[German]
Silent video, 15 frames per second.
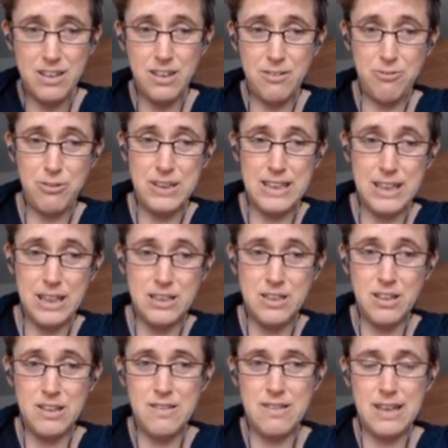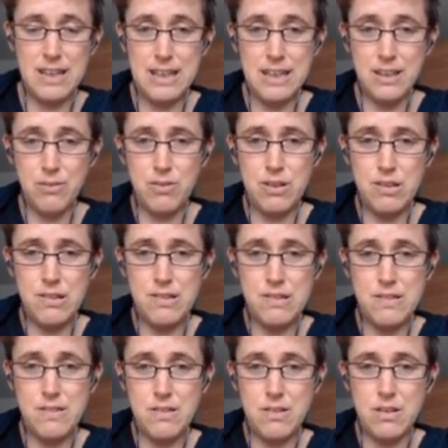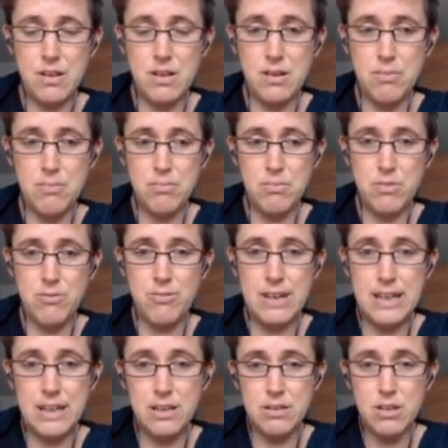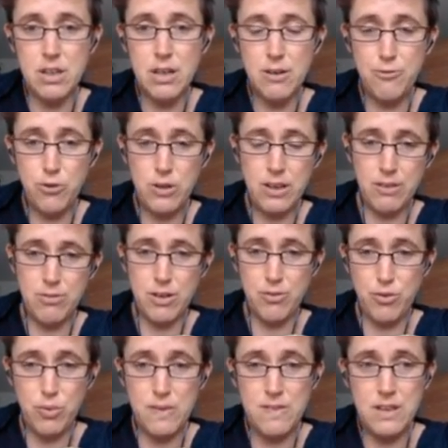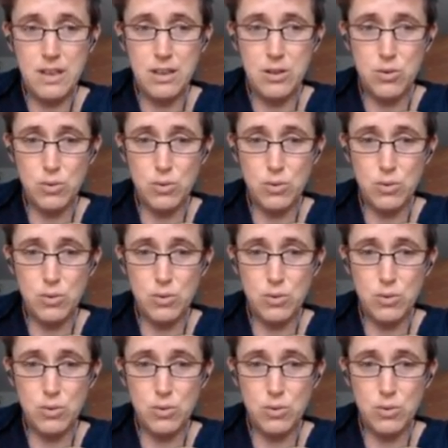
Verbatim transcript: da vielleicht tatsächlich was, ähm, weil ich war frustriert,